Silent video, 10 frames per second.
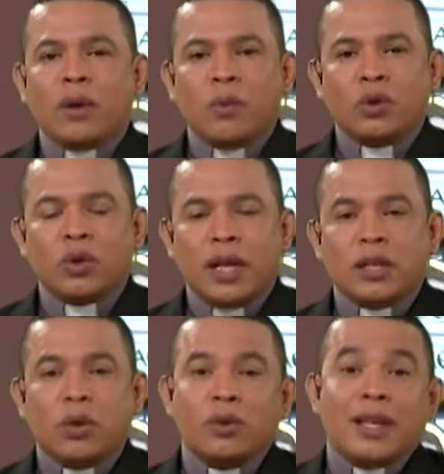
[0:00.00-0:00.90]
Hermoso
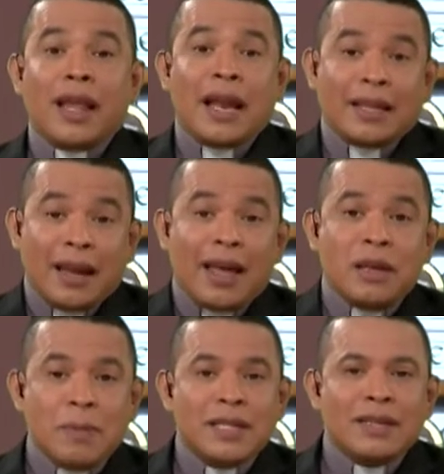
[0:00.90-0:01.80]
texto. Se da la tarea
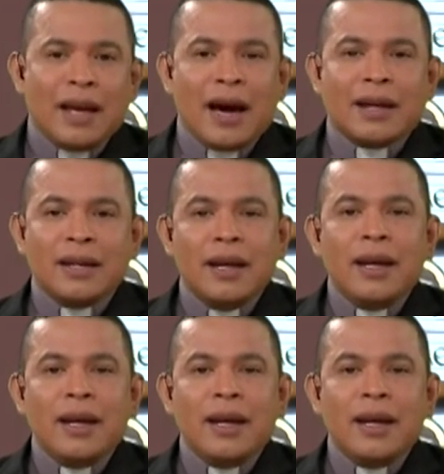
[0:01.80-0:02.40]
de investigar